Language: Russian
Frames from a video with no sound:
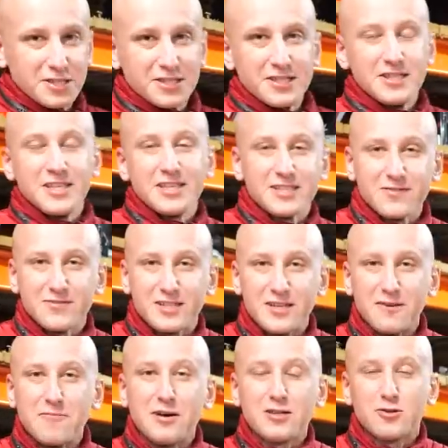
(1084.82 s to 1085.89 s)

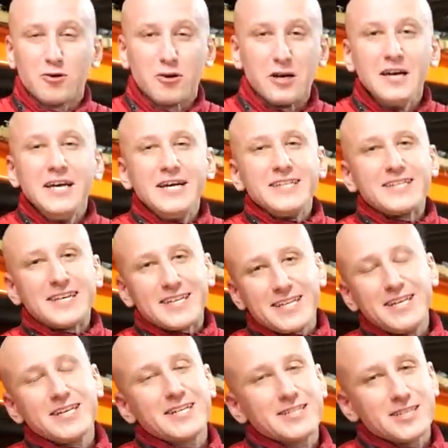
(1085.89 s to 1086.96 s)
мерседесовский мотор.
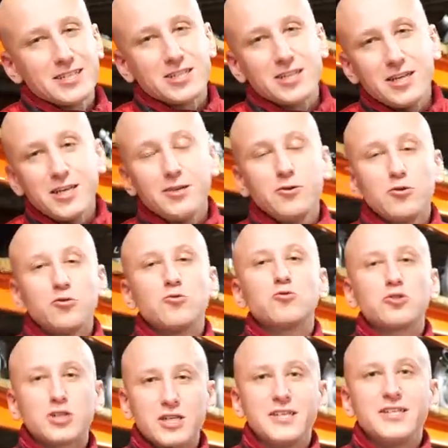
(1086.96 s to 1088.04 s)
Таких, к сожалению,
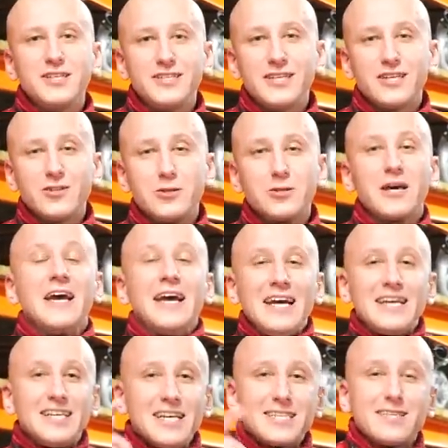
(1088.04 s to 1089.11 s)
уже не делают.
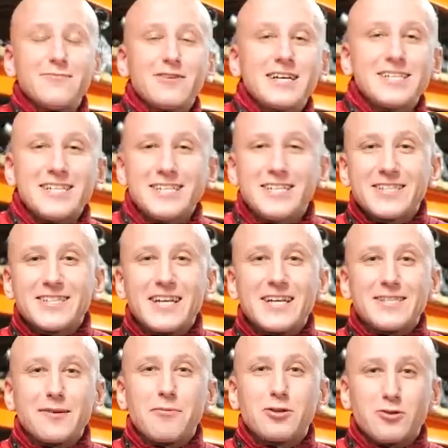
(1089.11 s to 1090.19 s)
Если вы хотите
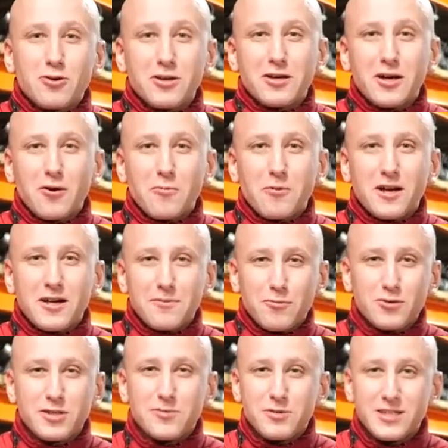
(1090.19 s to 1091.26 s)
знать о моторах, коробках и
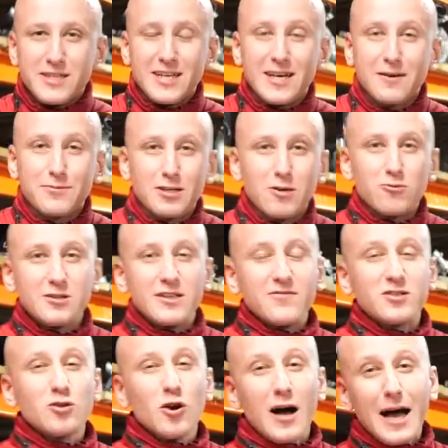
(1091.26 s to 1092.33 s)
БУ запчастях
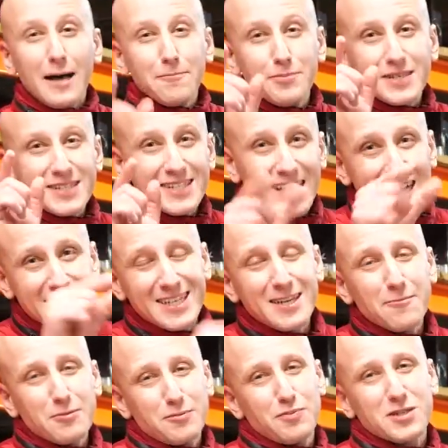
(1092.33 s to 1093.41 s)
абсолютно все,
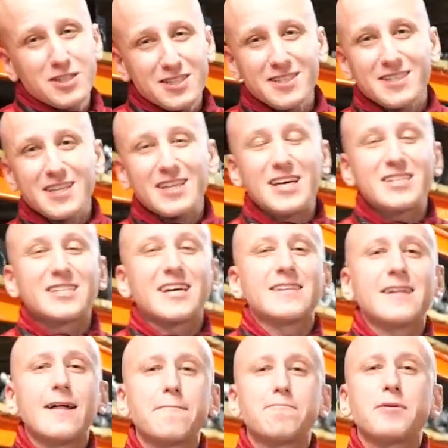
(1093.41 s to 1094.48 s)
обязательно подпишитесь на наш
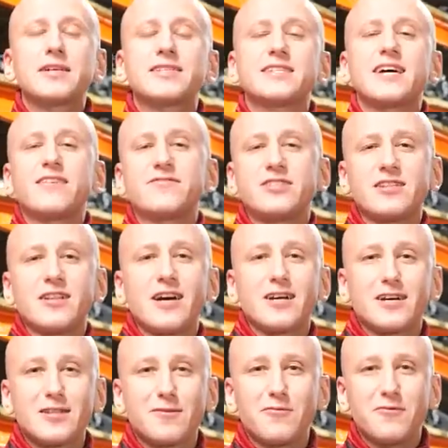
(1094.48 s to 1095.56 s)
канал, поставьте
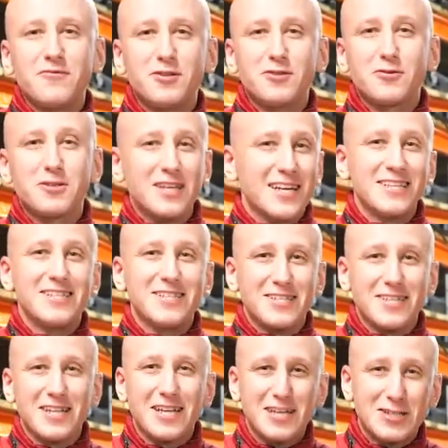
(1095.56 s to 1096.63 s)
лайк этому видео,
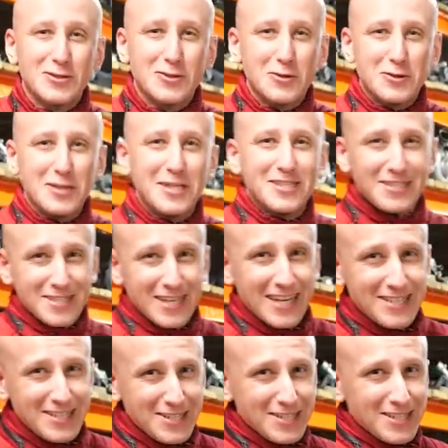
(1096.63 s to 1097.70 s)
заходите на наши соцсети,
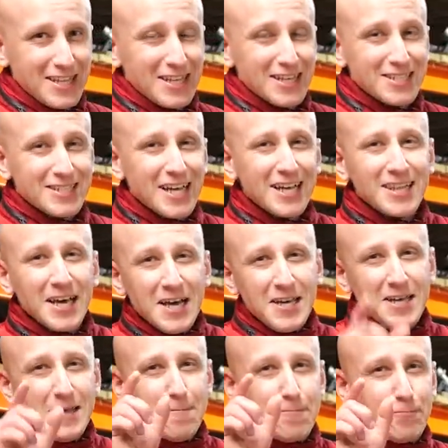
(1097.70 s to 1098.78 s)
заходите на наш сайт
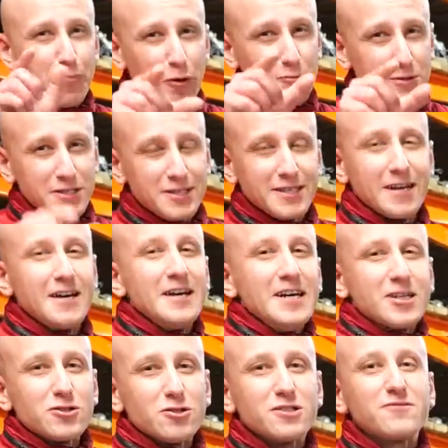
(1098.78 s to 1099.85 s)
и помните,
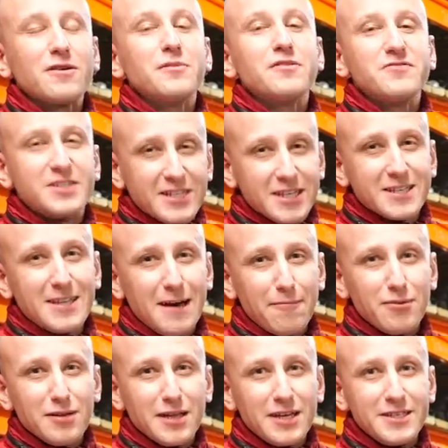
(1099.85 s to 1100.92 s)
что с вами всегда
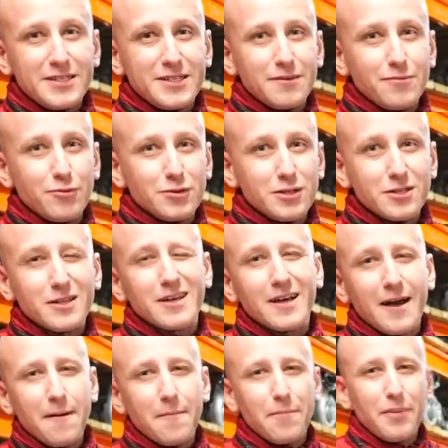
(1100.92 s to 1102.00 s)
была есть и будет
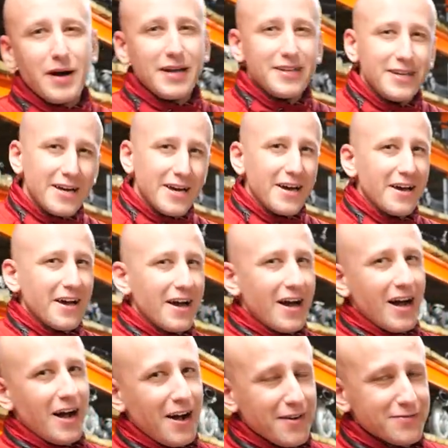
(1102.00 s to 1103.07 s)
компания
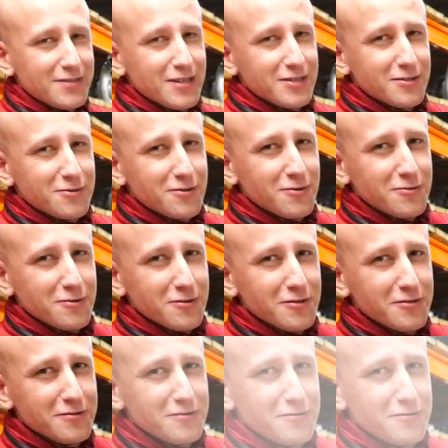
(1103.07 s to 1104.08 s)
«АвтоСтронг».